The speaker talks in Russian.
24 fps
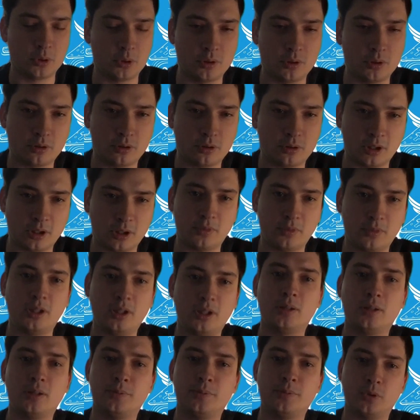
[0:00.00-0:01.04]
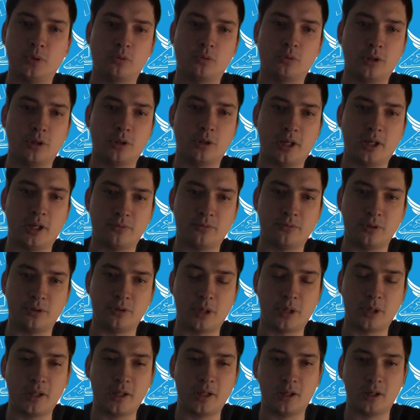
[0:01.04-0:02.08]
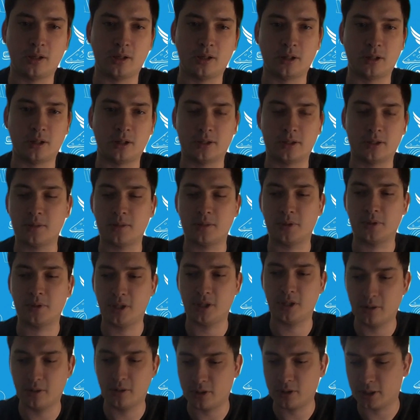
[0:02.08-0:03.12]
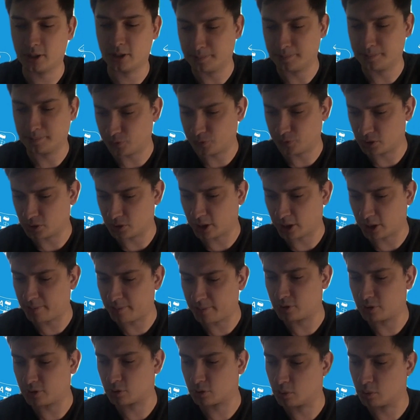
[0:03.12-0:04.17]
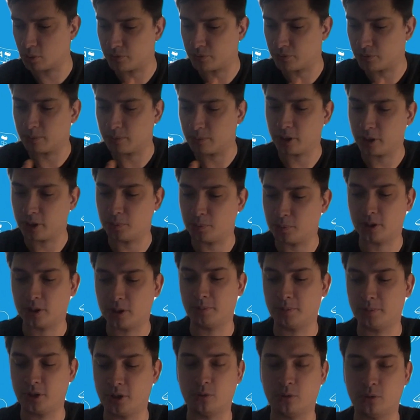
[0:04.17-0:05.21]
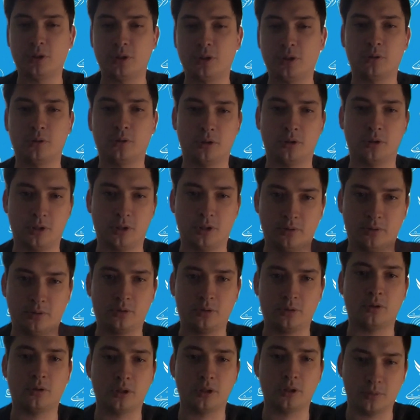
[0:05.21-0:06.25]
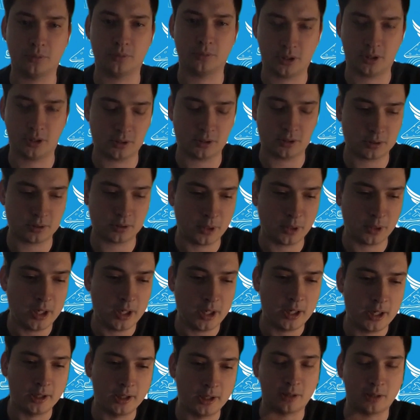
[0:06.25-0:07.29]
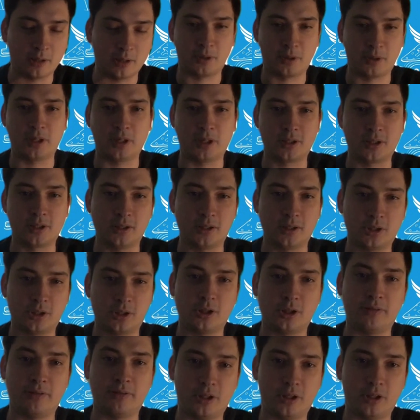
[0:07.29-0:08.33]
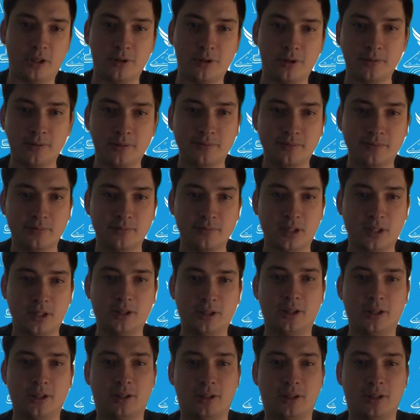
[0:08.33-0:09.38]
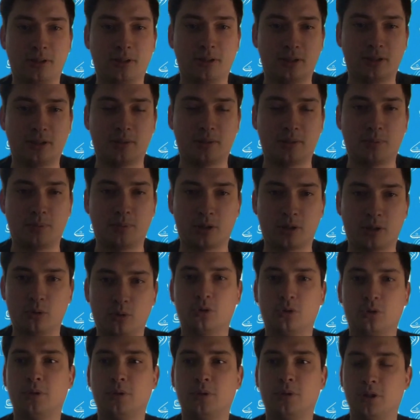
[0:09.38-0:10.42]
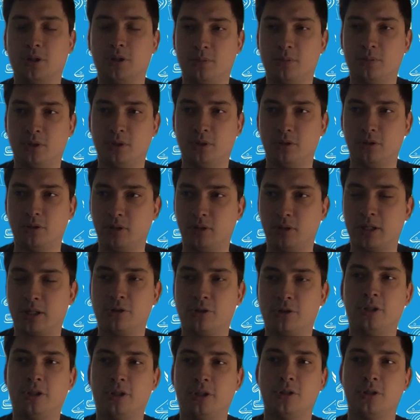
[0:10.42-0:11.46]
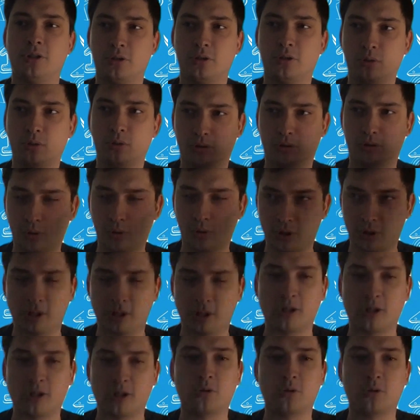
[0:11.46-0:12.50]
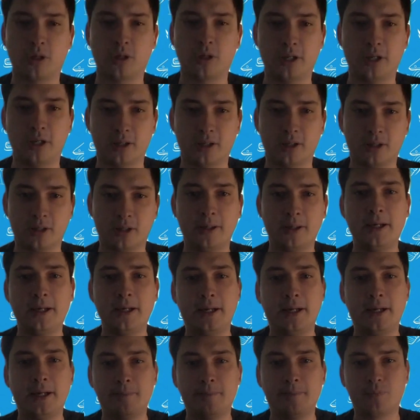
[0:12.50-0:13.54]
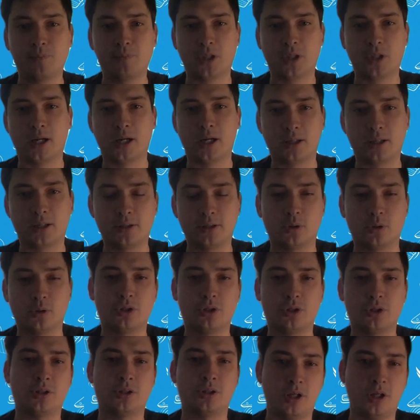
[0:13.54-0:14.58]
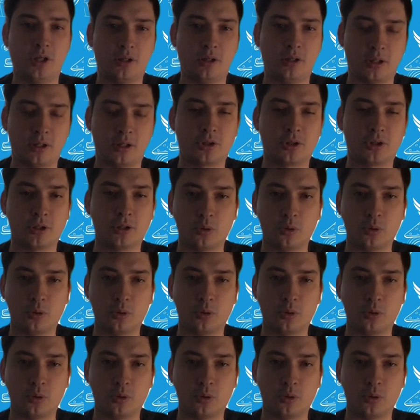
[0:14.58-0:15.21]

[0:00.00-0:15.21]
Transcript: работают, и мы этому много уделяем внимания на собеседованиях и стараемся, чтобы в компании подарили те люди, которые соответствуют нашим ценностям. Например, ценность человечна — это про то, что мы должны быть как человечны с точки зрения нашего клиента, так и с точки зрения наших